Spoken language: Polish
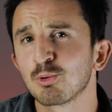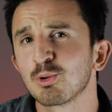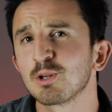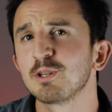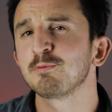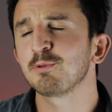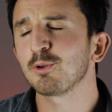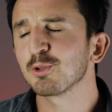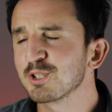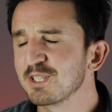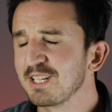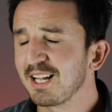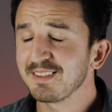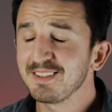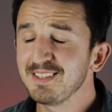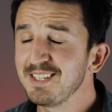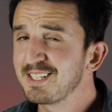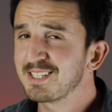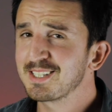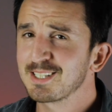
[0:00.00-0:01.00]
który w
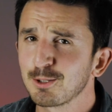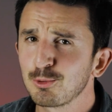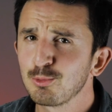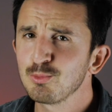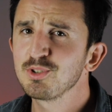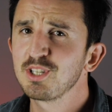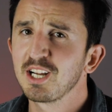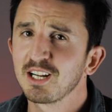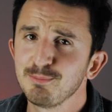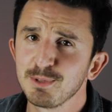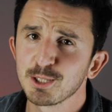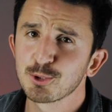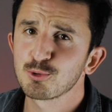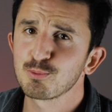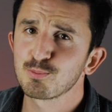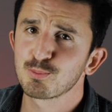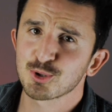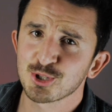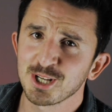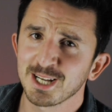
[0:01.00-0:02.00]
ostatnich sekundach
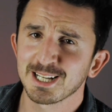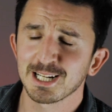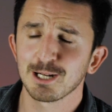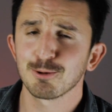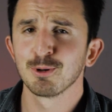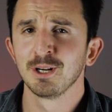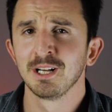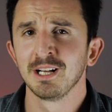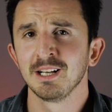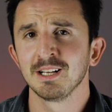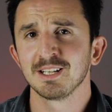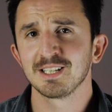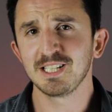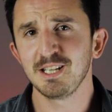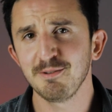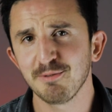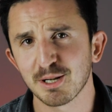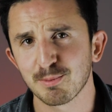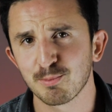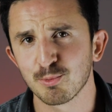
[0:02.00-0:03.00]
meczu przegrał z
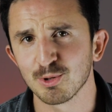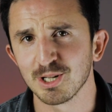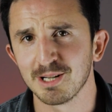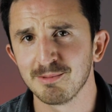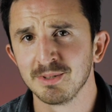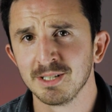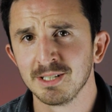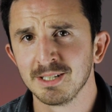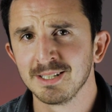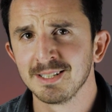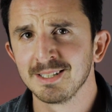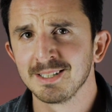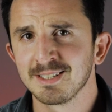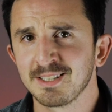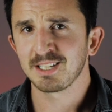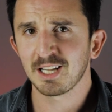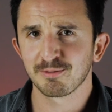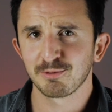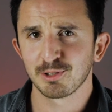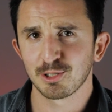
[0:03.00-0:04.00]
Liverpoolem.
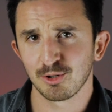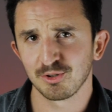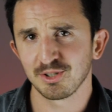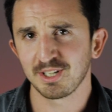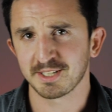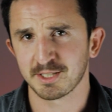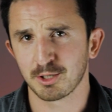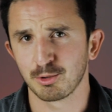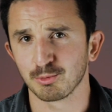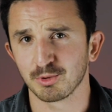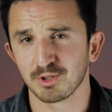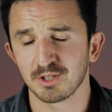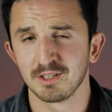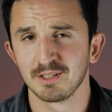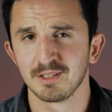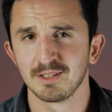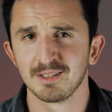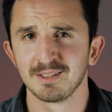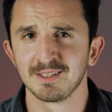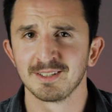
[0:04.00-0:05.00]
Tak wygląda skrót
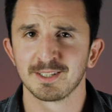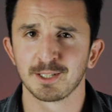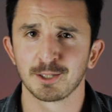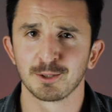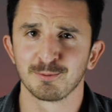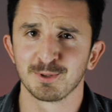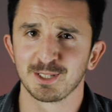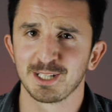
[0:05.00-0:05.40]
tego